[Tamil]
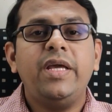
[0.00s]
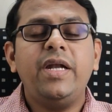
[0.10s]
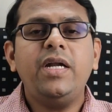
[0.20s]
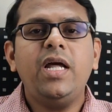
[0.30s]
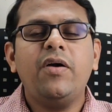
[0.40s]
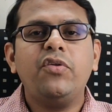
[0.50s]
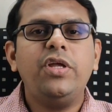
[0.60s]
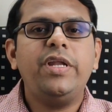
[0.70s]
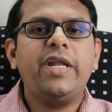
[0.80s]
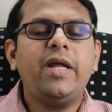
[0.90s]
இரண்டாவது
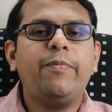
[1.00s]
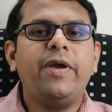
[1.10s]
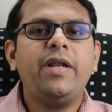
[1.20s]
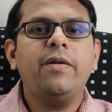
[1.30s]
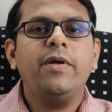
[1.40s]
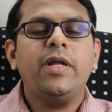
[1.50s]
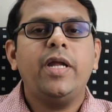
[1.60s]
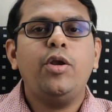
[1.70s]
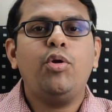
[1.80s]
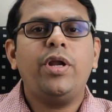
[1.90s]
நிறைய பேர்
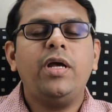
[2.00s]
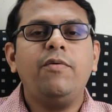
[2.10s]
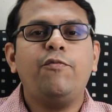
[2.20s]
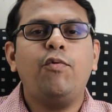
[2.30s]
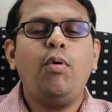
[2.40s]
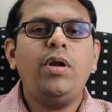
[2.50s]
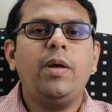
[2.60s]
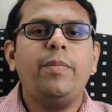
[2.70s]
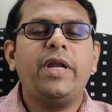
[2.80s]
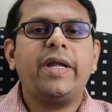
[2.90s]
என்னோட போன்
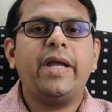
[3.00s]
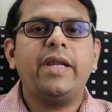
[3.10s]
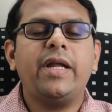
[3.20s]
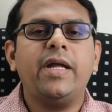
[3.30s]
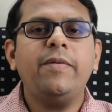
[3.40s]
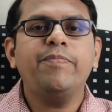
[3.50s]
நம்பரை கேக்குறீங்க